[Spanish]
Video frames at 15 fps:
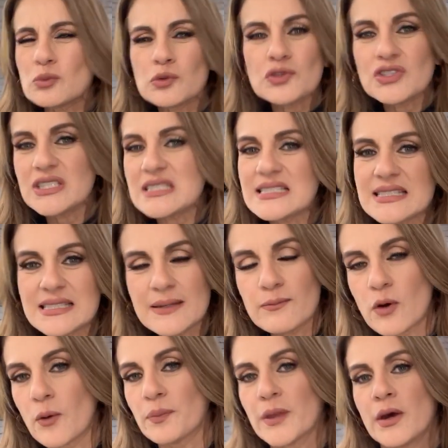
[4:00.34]

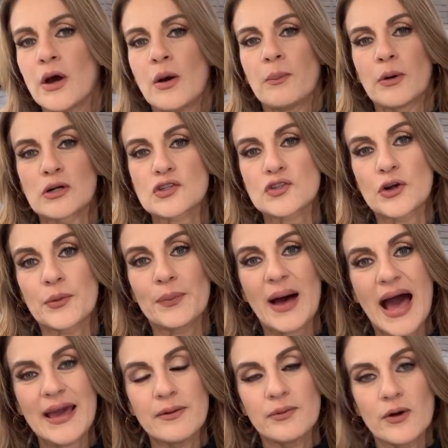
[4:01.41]
muchísimo por
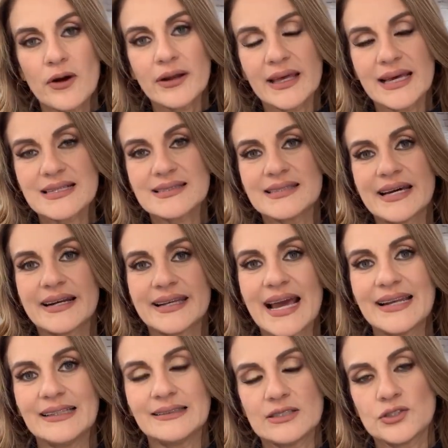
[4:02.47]
Survivor, este
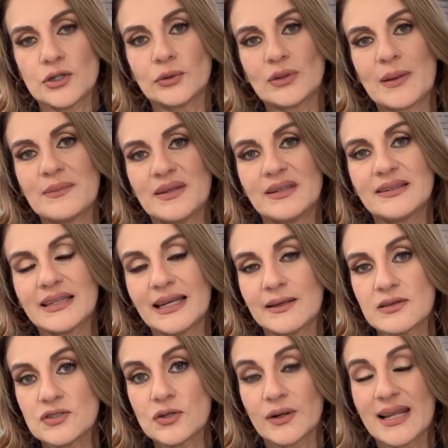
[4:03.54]
reality show también de
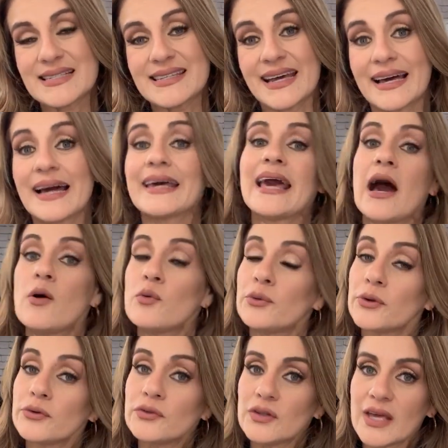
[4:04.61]
televisión azteca que aún
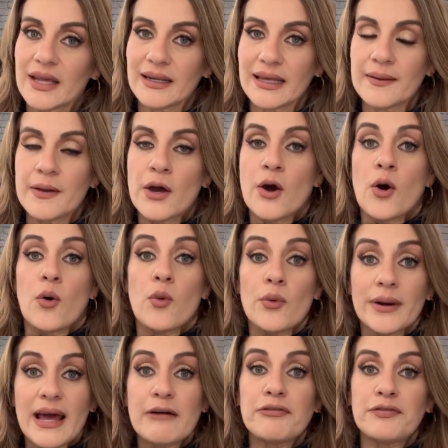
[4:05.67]
no tiene
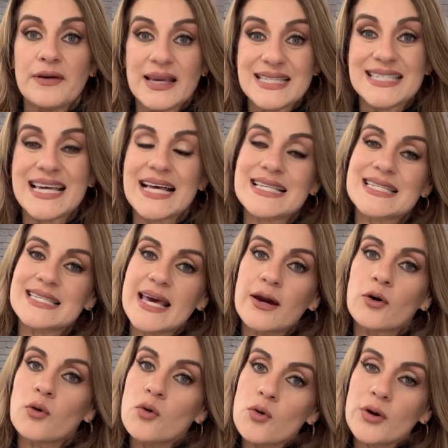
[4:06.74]
una fecha
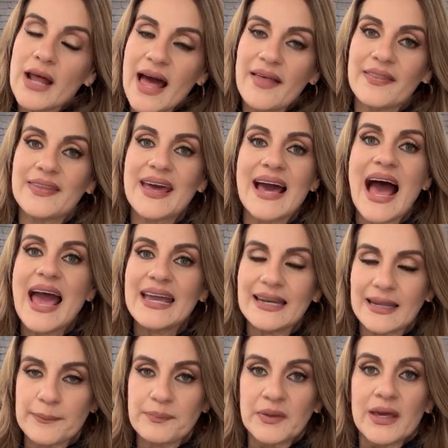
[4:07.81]
segura de
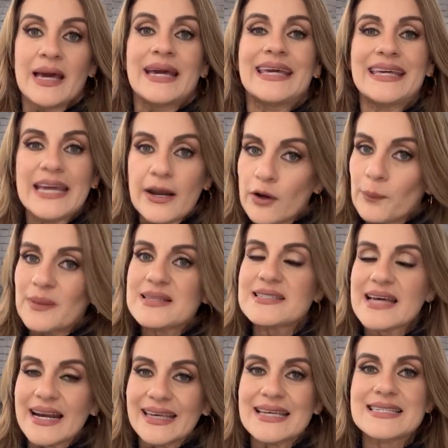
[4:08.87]
aire. Quiero
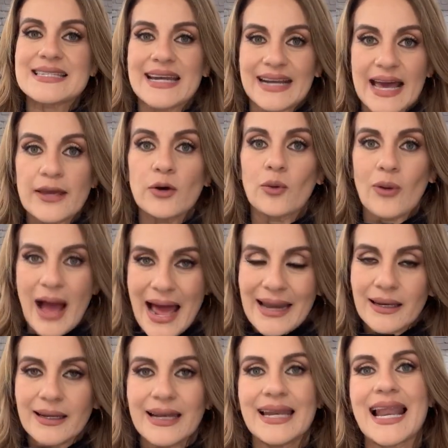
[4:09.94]
pensar que será igual
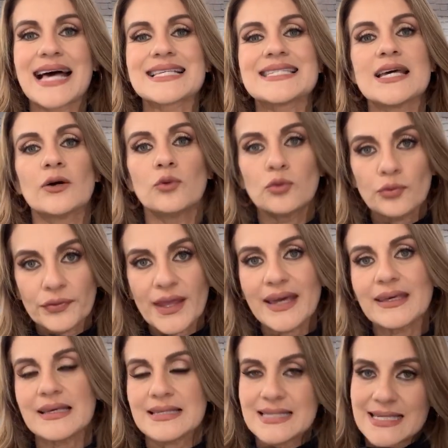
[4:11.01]
la segunda
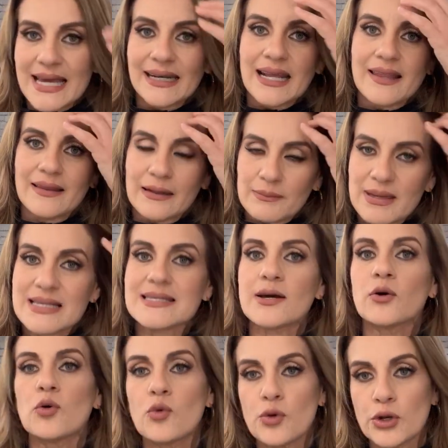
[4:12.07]
quincena del mes de
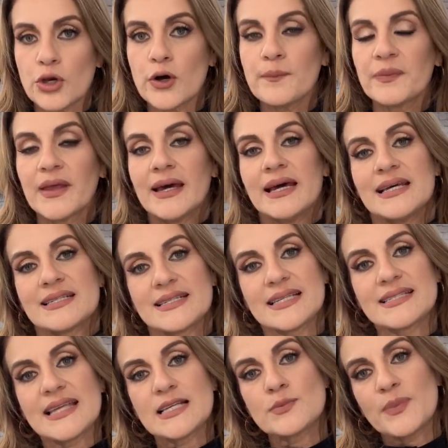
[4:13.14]
junio. Se
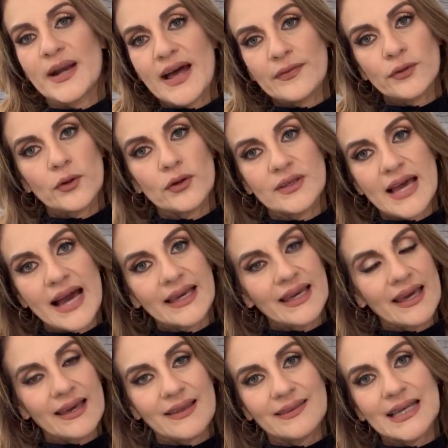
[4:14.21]
está esperando ya
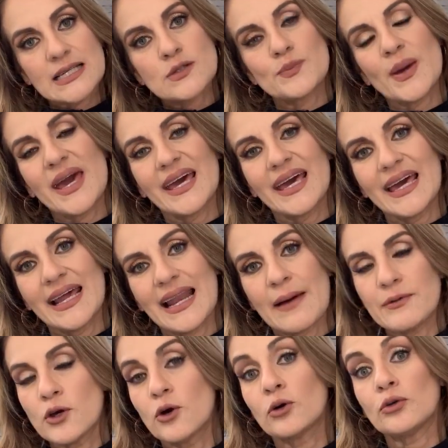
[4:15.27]
que despegue el
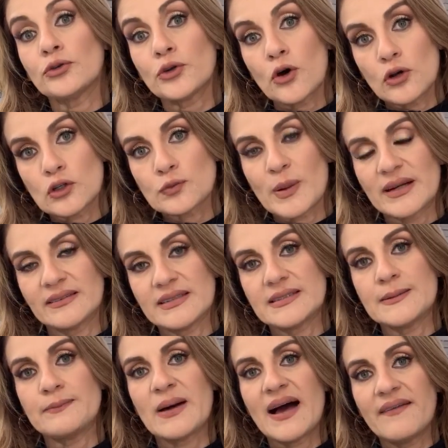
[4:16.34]
avión con todos los
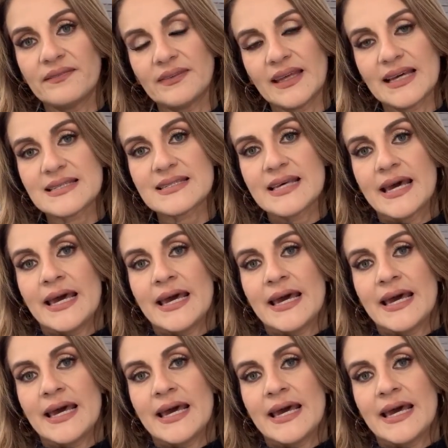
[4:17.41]
participantes